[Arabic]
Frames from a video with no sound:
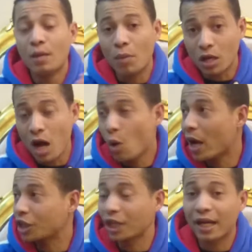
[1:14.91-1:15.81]

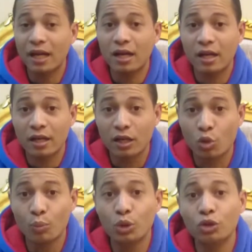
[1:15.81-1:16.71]
مراوح هنشغل
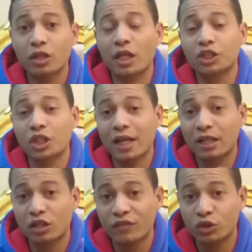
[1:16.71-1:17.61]
كمبيوتر
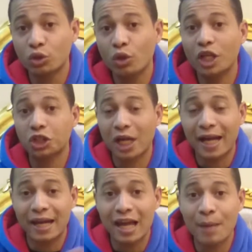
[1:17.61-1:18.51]
هنشغل تلفزيون
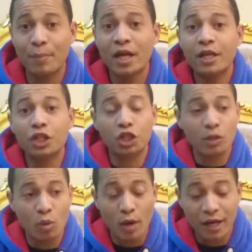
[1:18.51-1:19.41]
هنشغل لاب
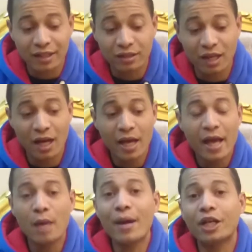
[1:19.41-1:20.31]
نشحن موبايلاتنا
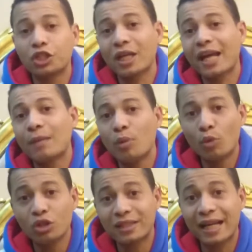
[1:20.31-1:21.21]
يبقى هنشتغل
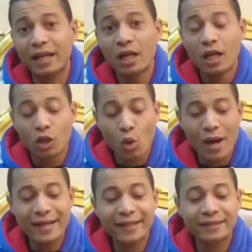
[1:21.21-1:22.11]
بمنتج
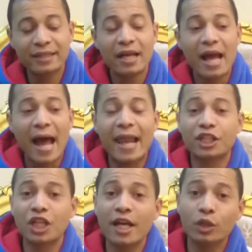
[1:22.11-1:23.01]
كويس
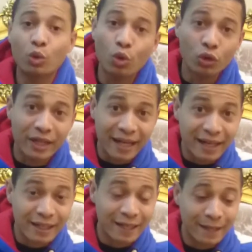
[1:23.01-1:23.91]
علشان يكون
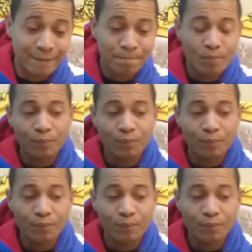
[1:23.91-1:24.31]
خارجي